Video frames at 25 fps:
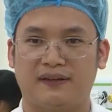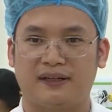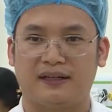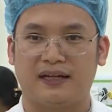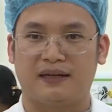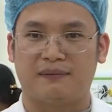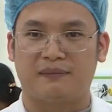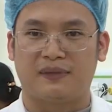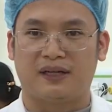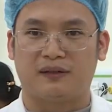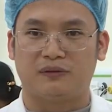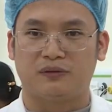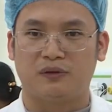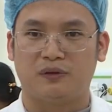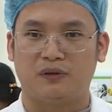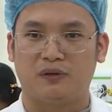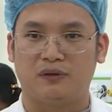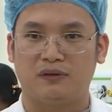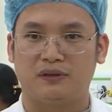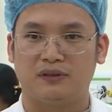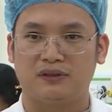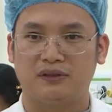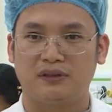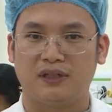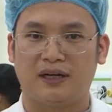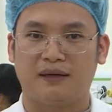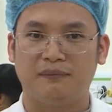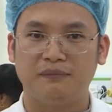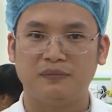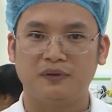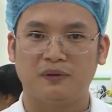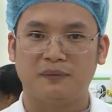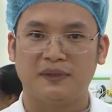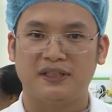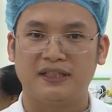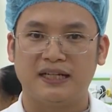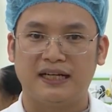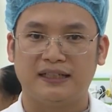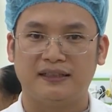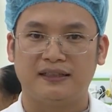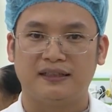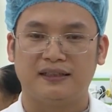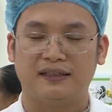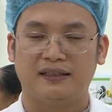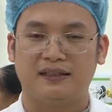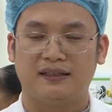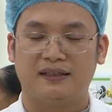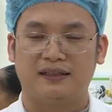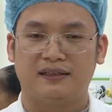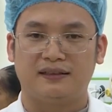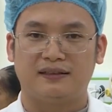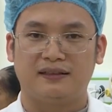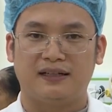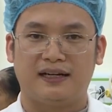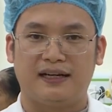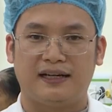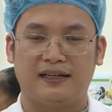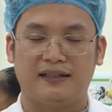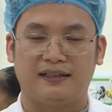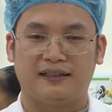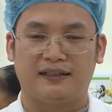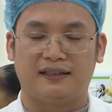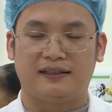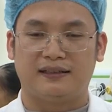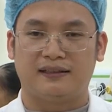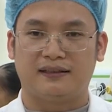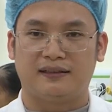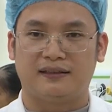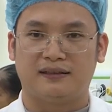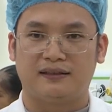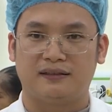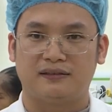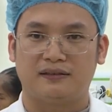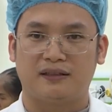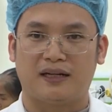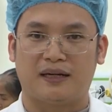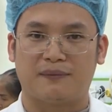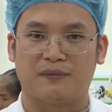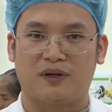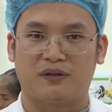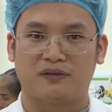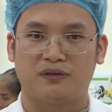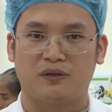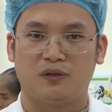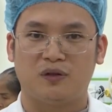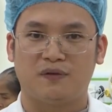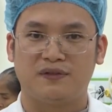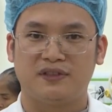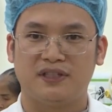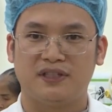phải đảm bảo chế độ giữ ấm cho bệnh nhân. Thứ hai là đảm bảo chế độ